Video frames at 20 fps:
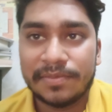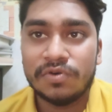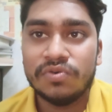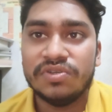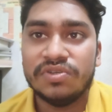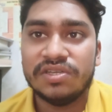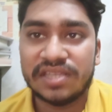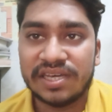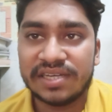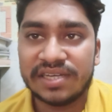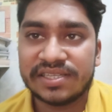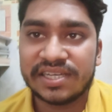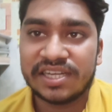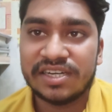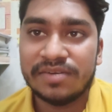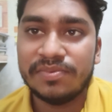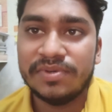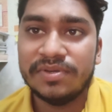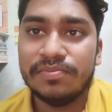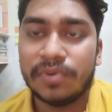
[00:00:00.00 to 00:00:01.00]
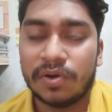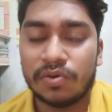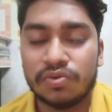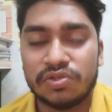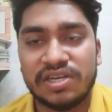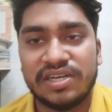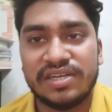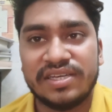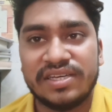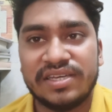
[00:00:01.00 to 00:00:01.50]
मऊ इधर साइड भी
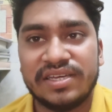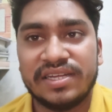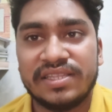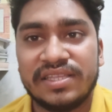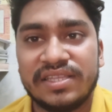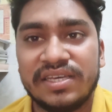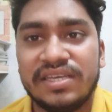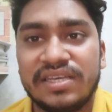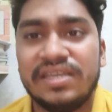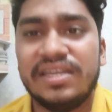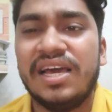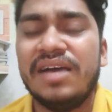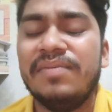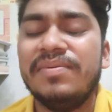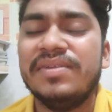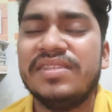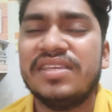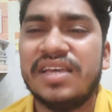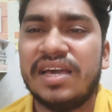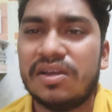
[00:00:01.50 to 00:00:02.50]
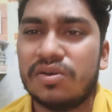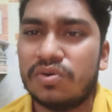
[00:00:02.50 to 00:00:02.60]
बहुत लड़के रहते हैं इलाहाबाद के